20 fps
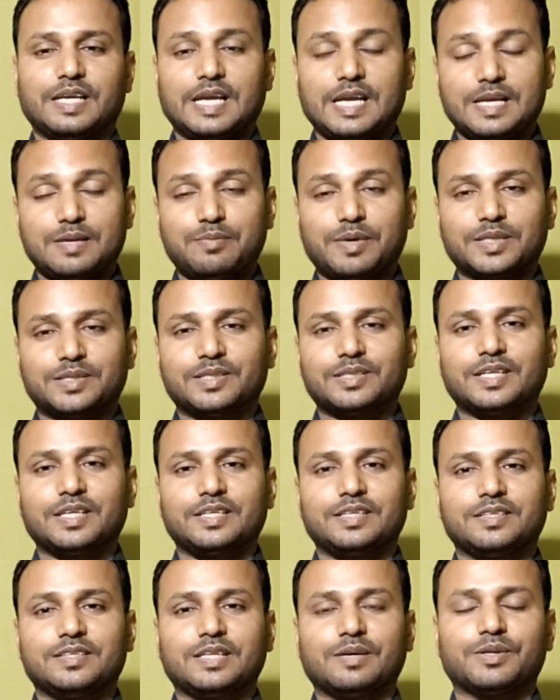এই
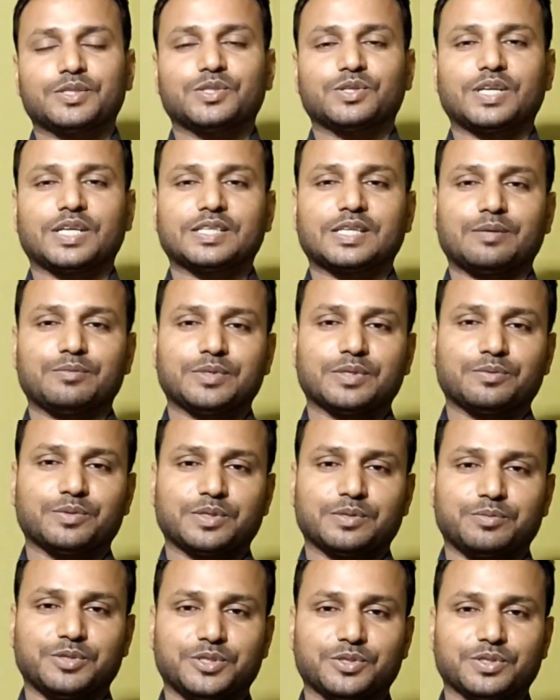বার্তাটাই দেওয়ার জন্য আজকে আমি
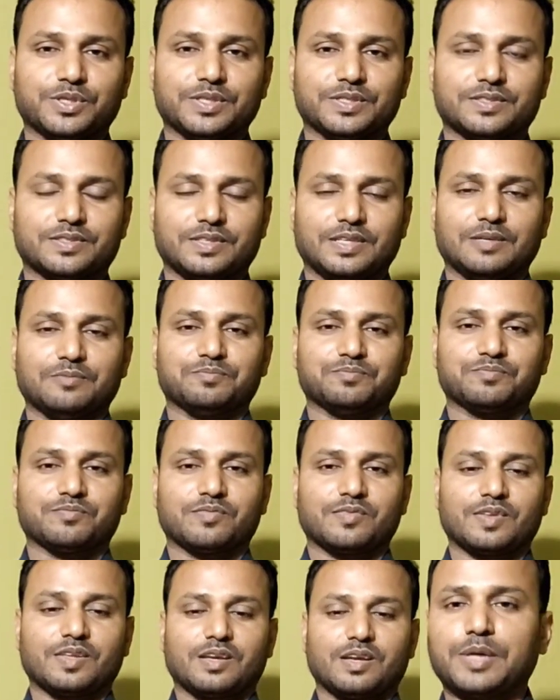আমাদের ভিডিওতে এসেছিলাম
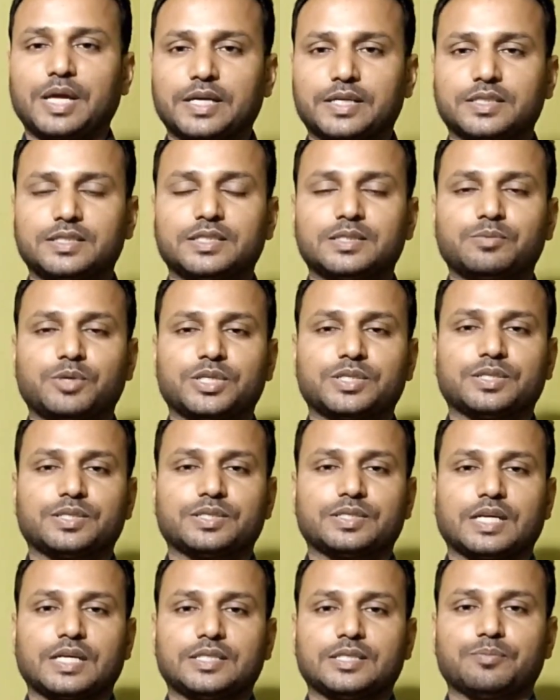আর একটা জিনিস বলে
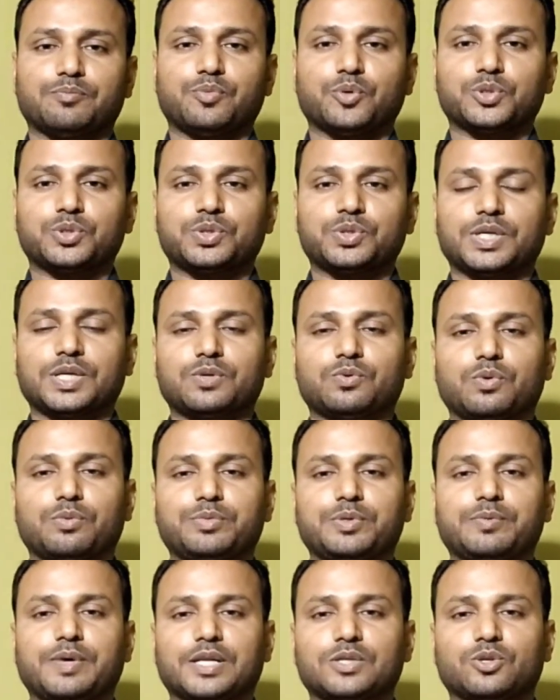যেতে চাই যে প্রত্যেক
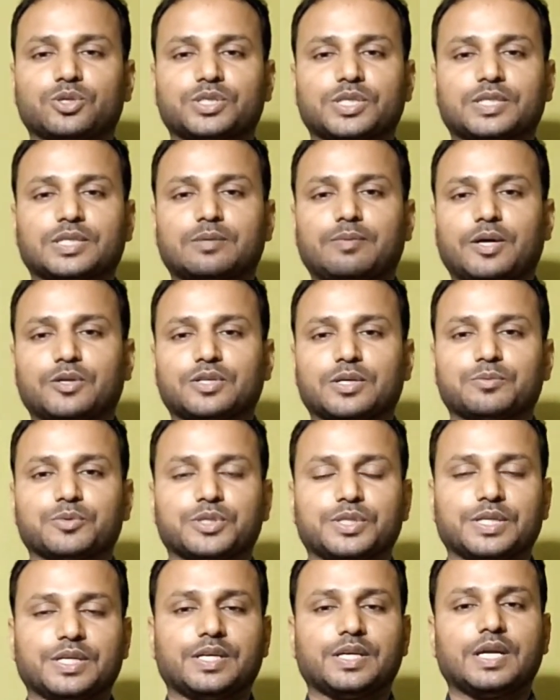রবিবার দশটা থেকে বারোটার
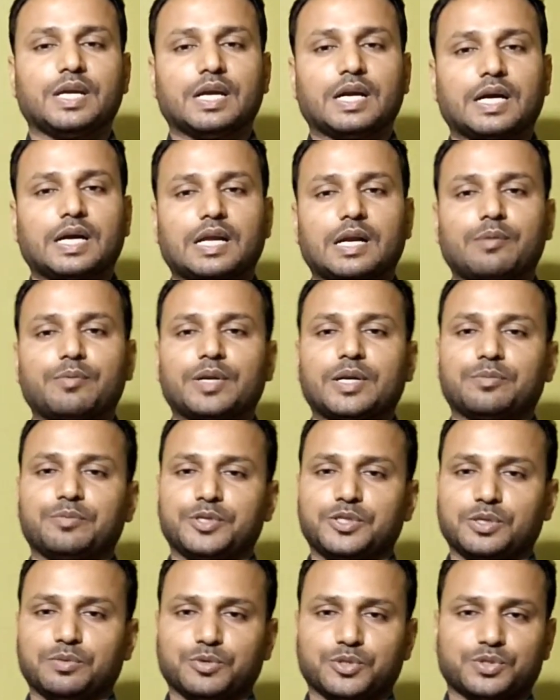মধ্যে গ্রামারের
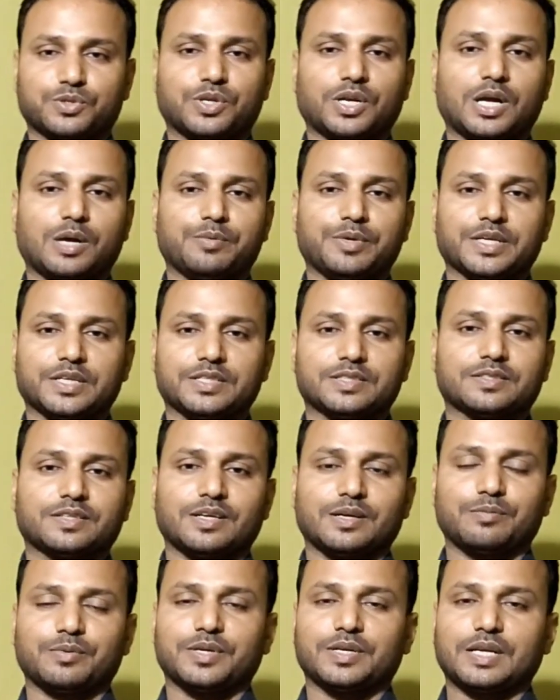ভিডিও পোস্ট করা হবে ইংলিশ
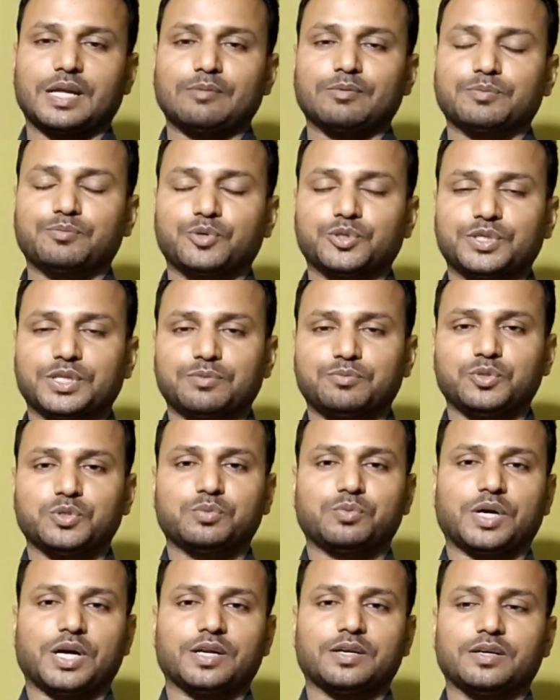গ্রামার এবং প্রত্যেক
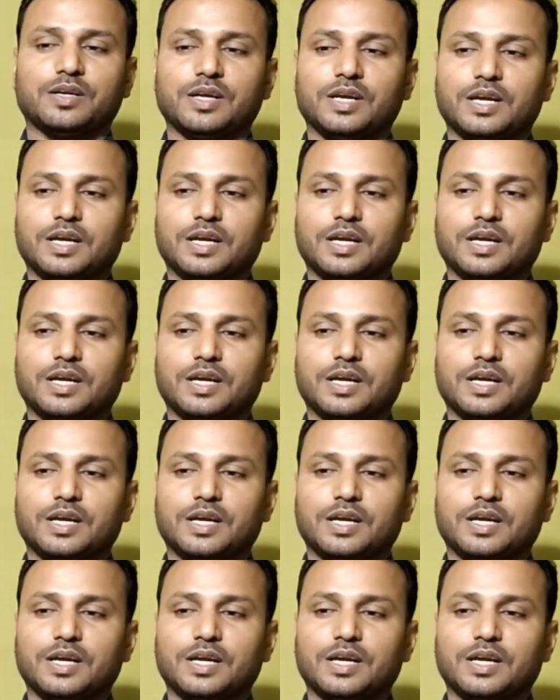বুধবার